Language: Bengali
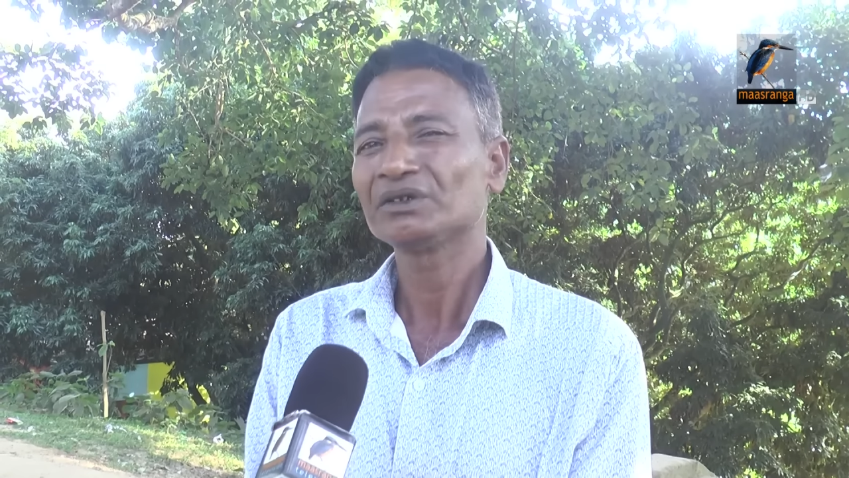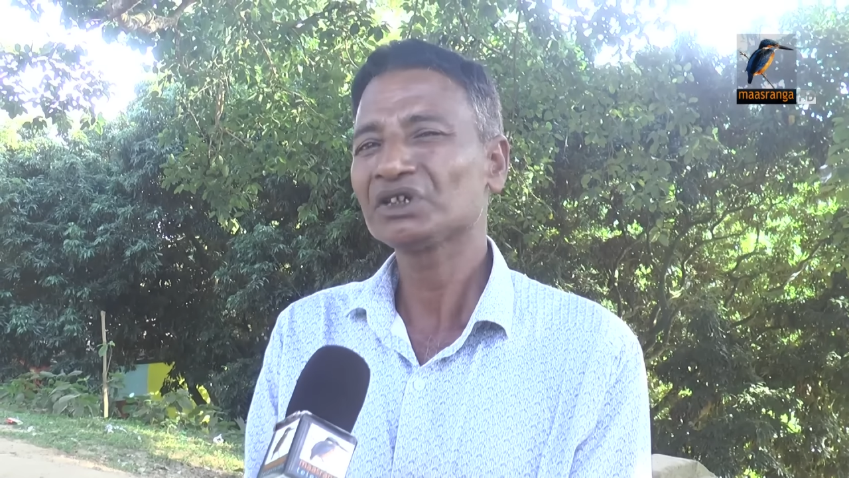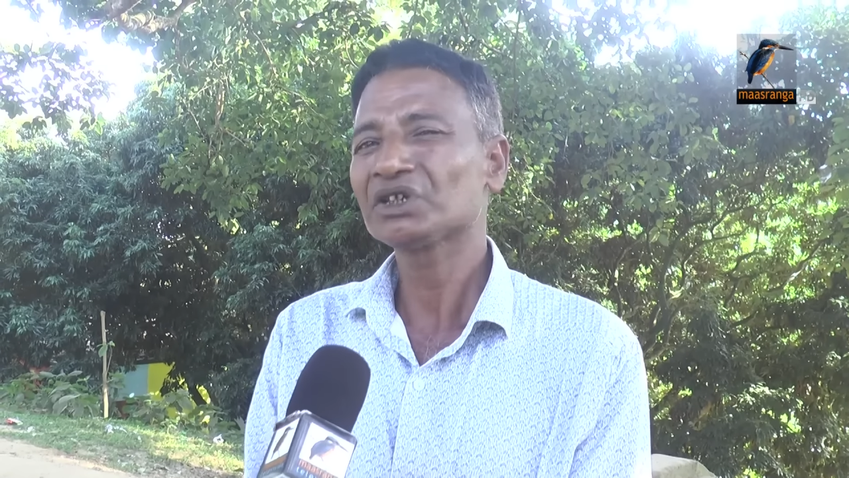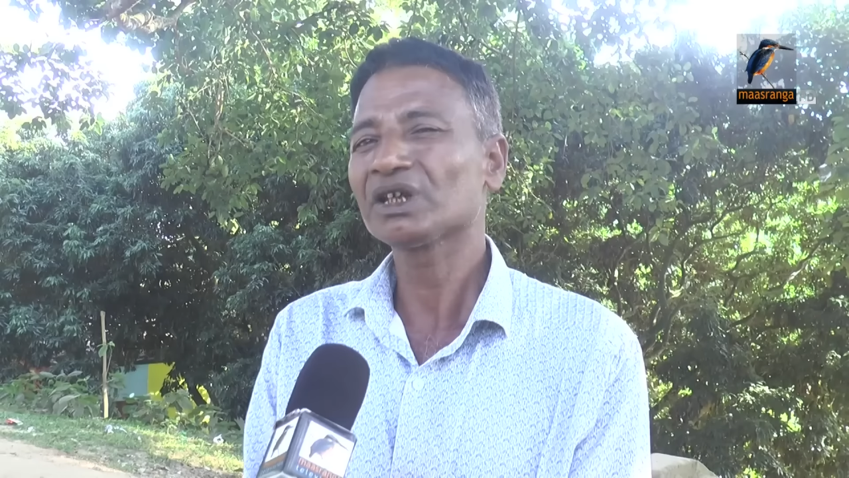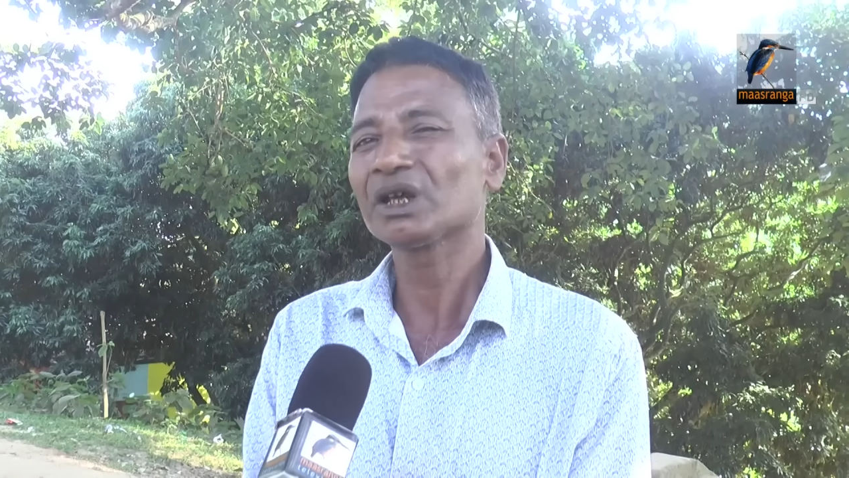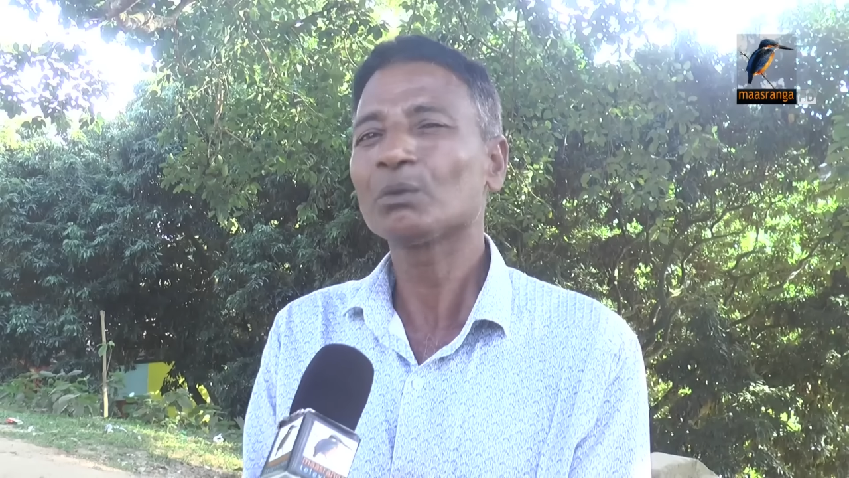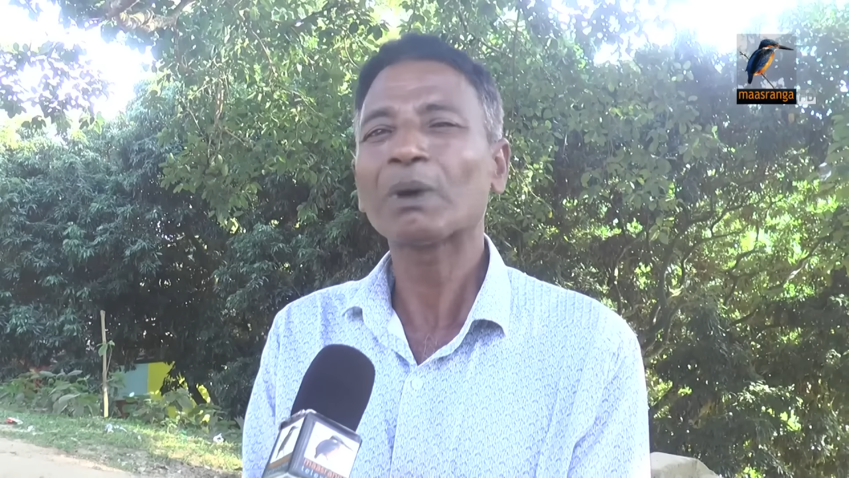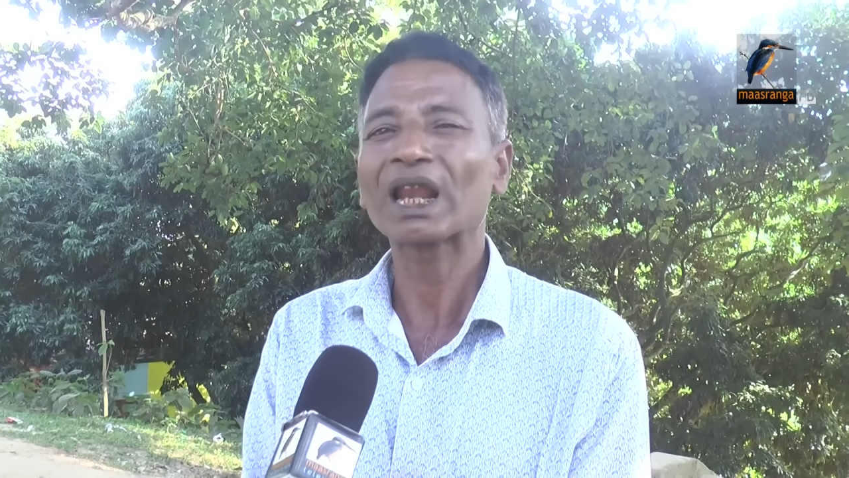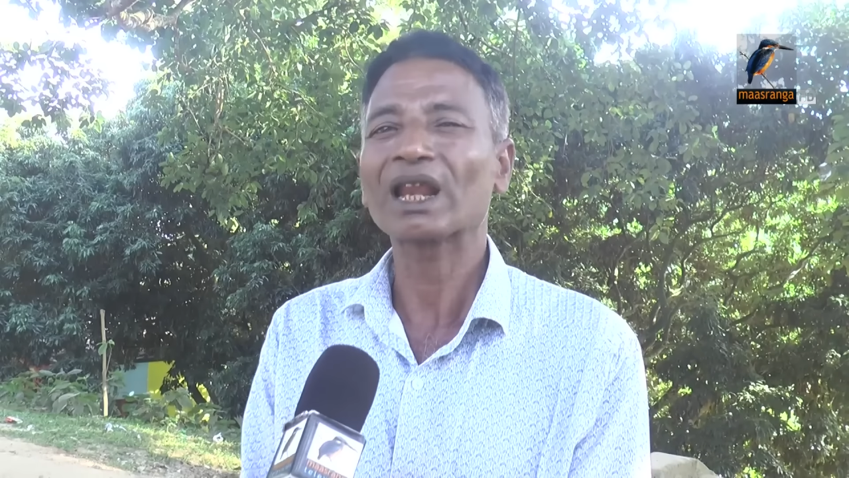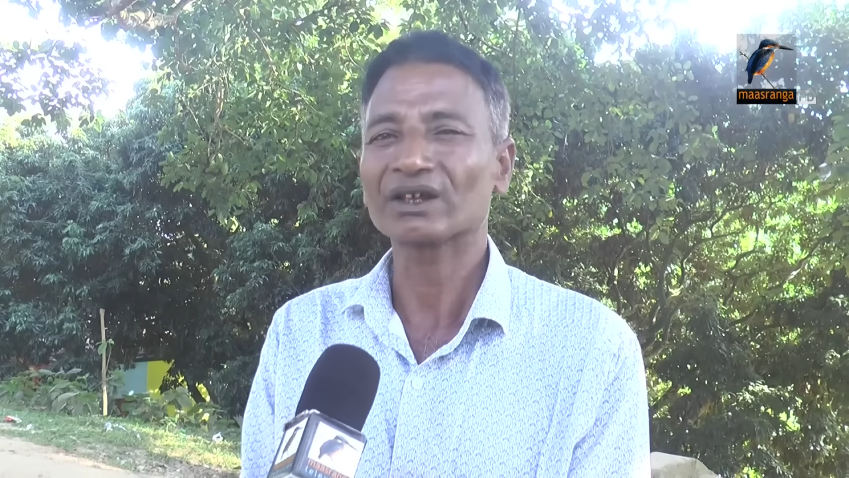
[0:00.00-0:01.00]
দৃষ্টিতে খুব
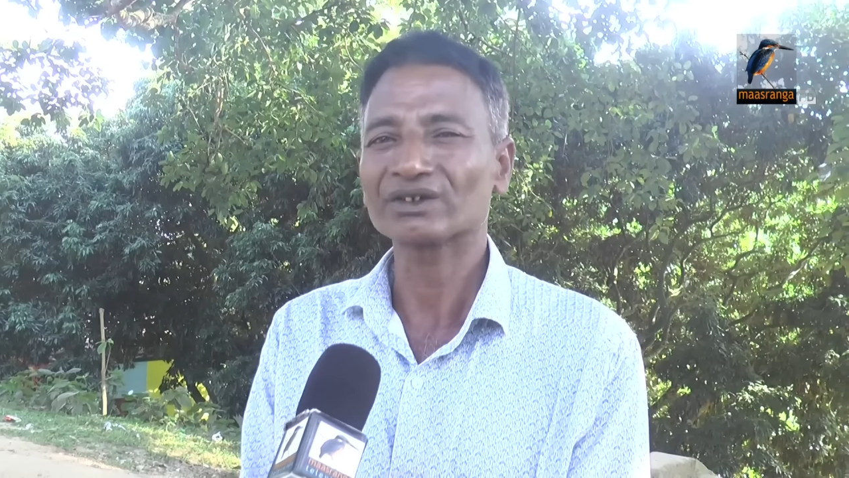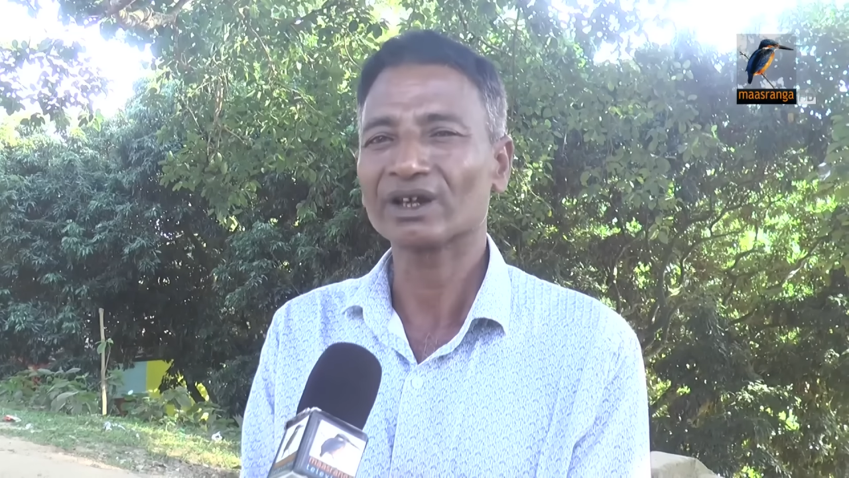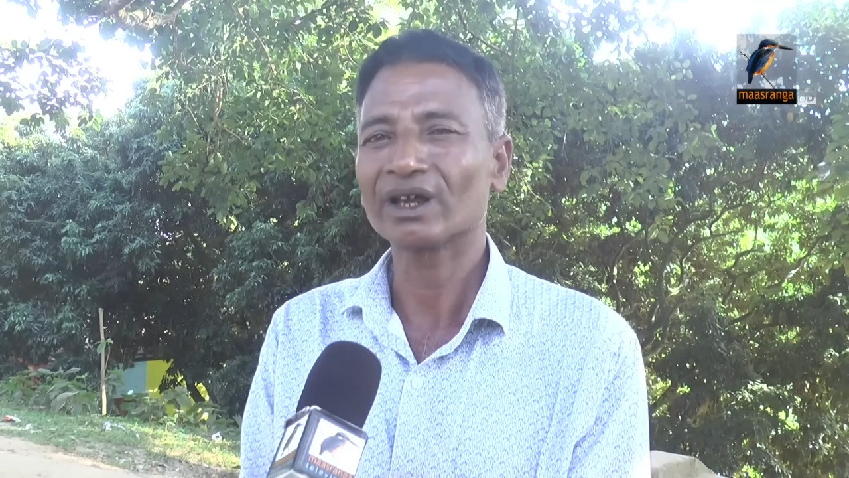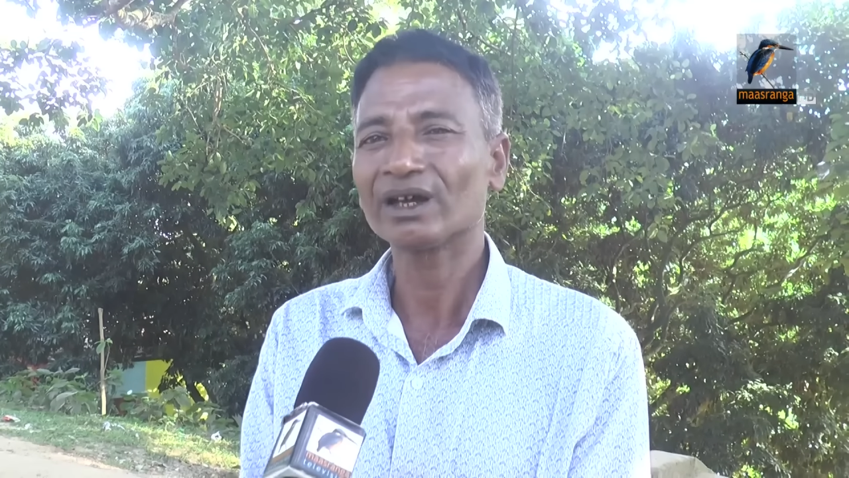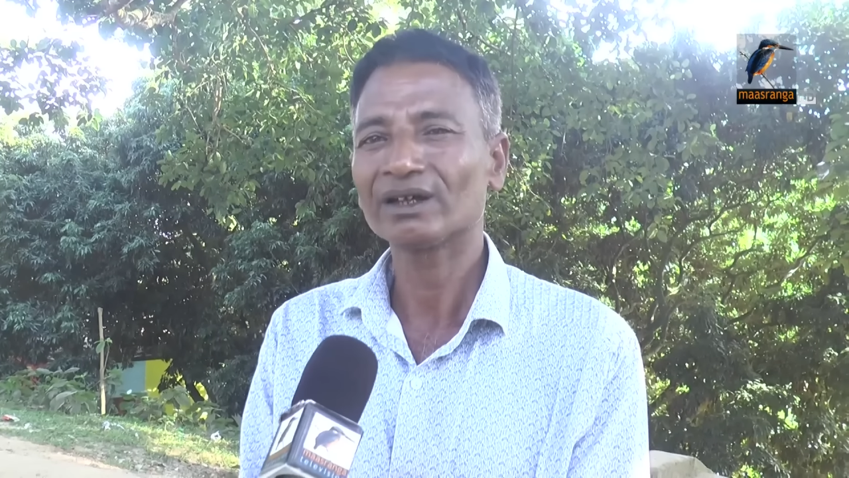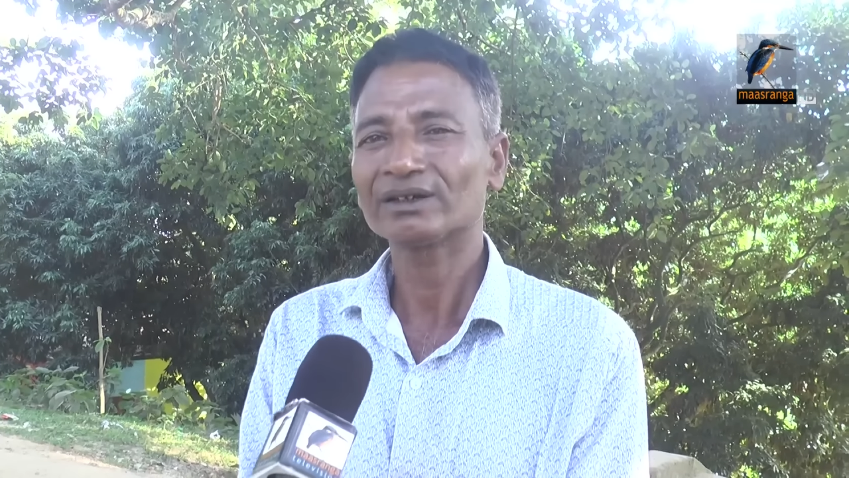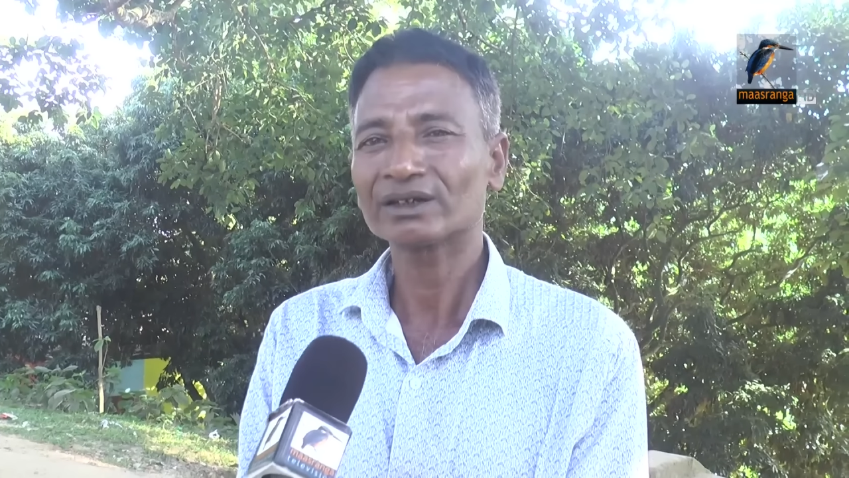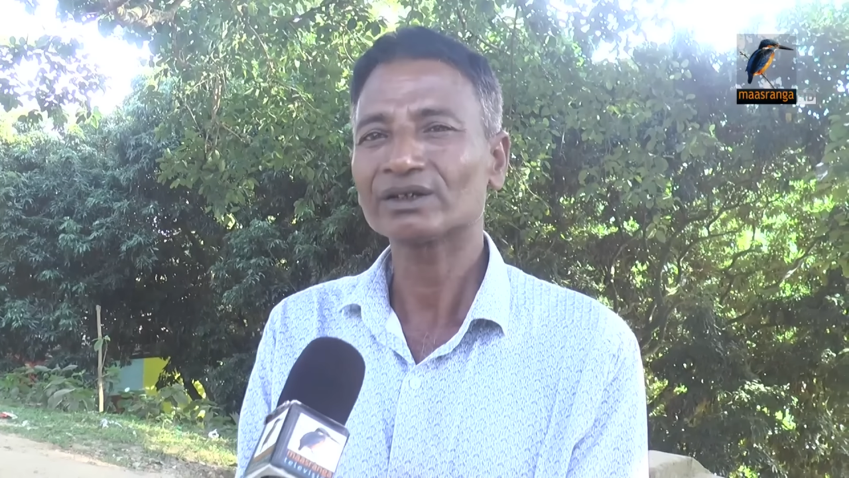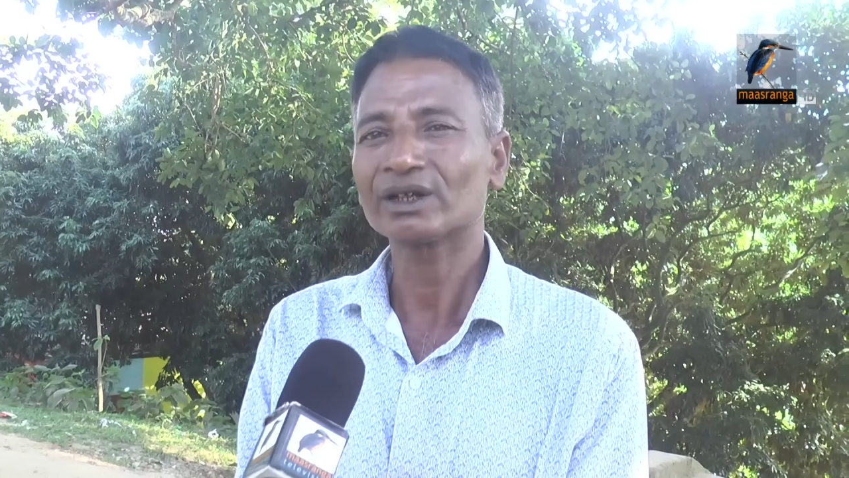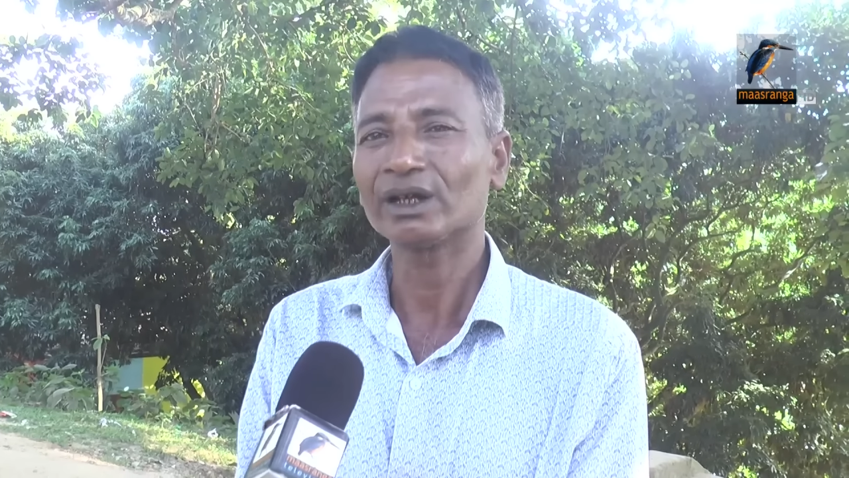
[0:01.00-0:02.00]
ভালো লাগছে না
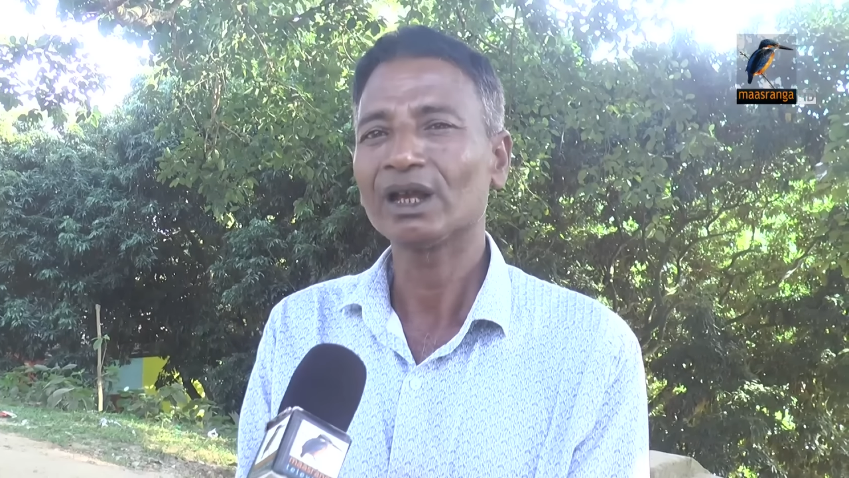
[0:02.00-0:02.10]
বুঝছেন